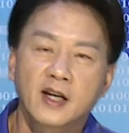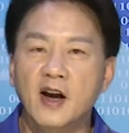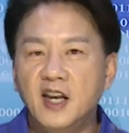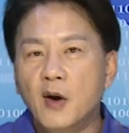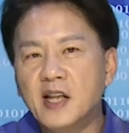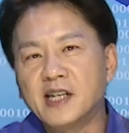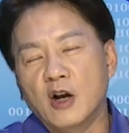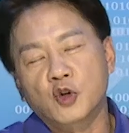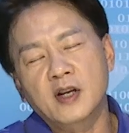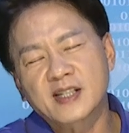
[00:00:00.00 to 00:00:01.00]
位，你会
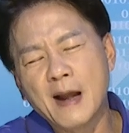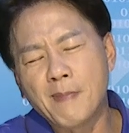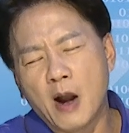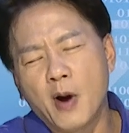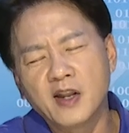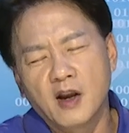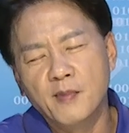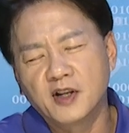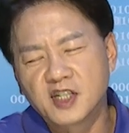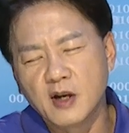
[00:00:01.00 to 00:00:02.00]
讲说三百万有
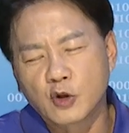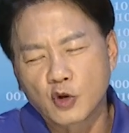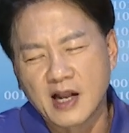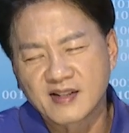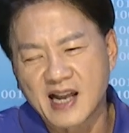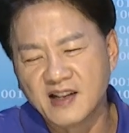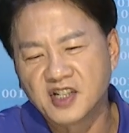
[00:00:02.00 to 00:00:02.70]
没有机会做到三